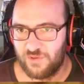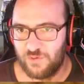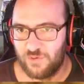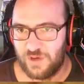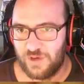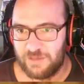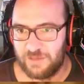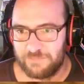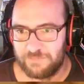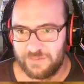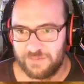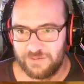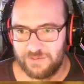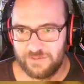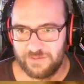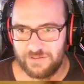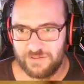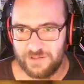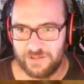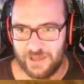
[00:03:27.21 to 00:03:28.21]
so ab,
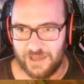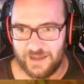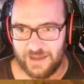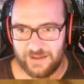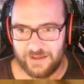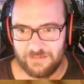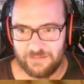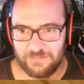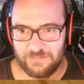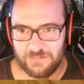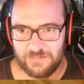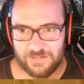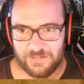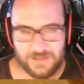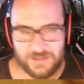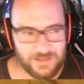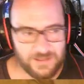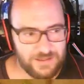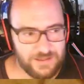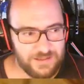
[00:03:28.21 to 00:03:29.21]
ja,
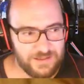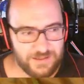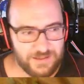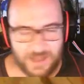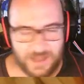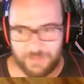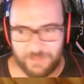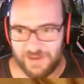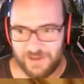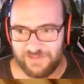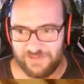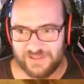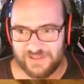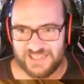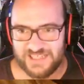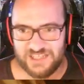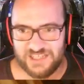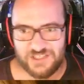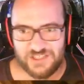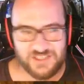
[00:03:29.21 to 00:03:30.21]
ab Level
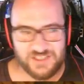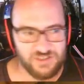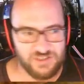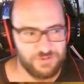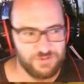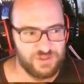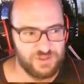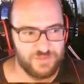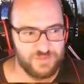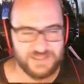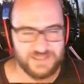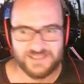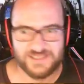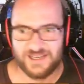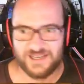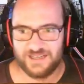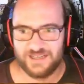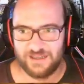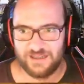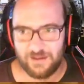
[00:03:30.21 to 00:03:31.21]
60 würde ich mal
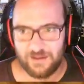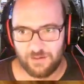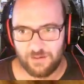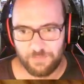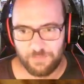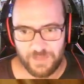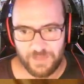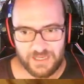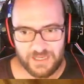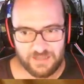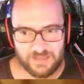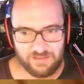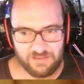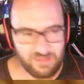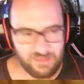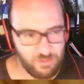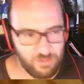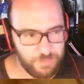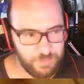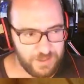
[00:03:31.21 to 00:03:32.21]
sagen. Kommt man hier
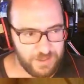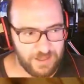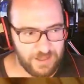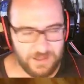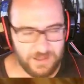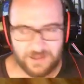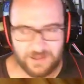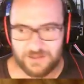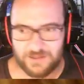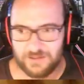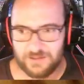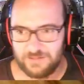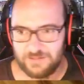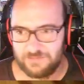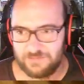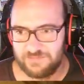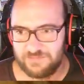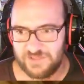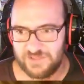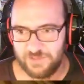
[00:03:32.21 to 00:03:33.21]
super,
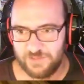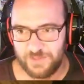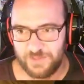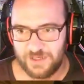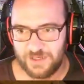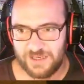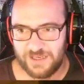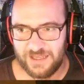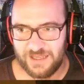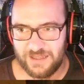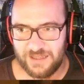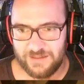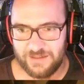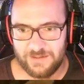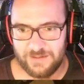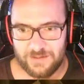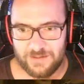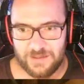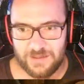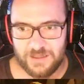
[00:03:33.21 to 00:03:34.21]
super klar.
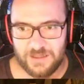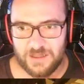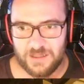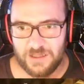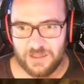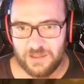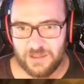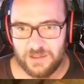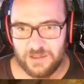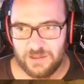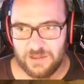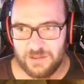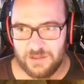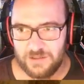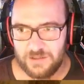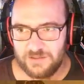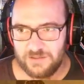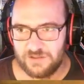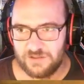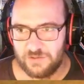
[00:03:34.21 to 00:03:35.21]

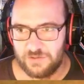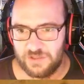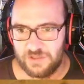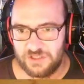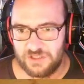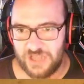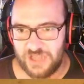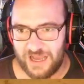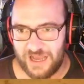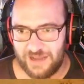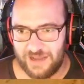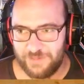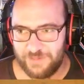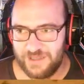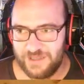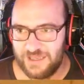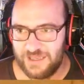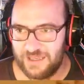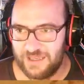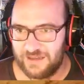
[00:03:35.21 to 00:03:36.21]
So, ich
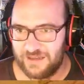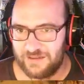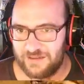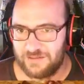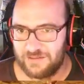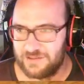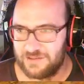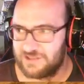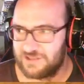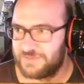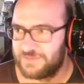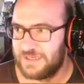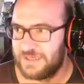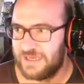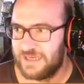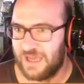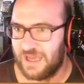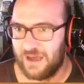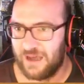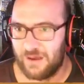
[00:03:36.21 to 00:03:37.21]
habe hier, ich
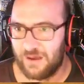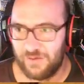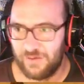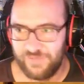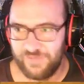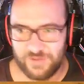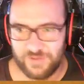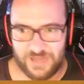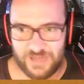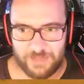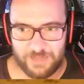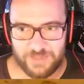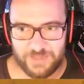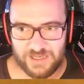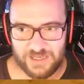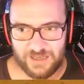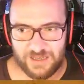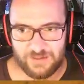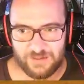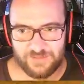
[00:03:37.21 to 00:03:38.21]
bin auf und ab
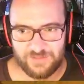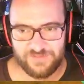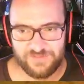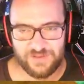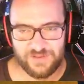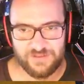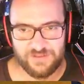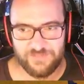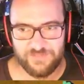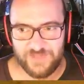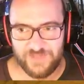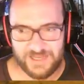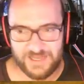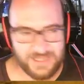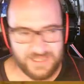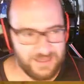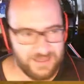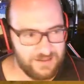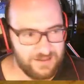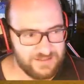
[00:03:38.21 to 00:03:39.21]
gelaufen, weil
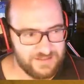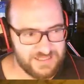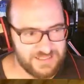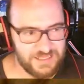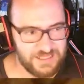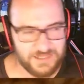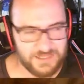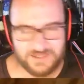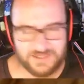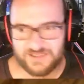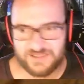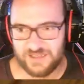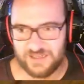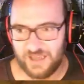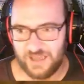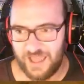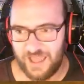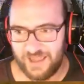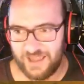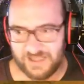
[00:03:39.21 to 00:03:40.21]
hier sind
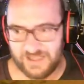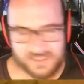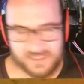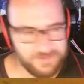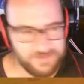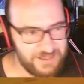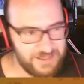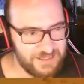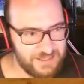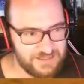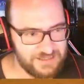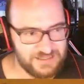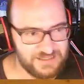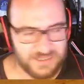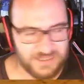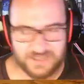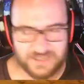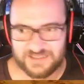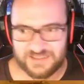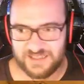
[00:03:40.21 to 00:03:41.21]
Engelsfedern
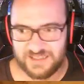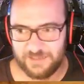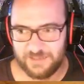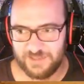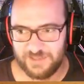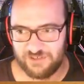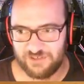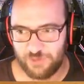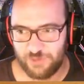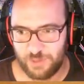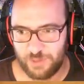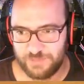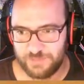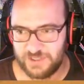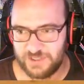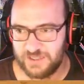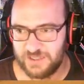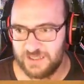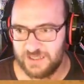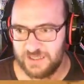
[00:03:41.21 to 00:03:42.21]
sind extrem
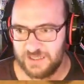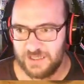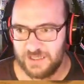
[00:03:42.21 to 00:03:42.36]
getroppt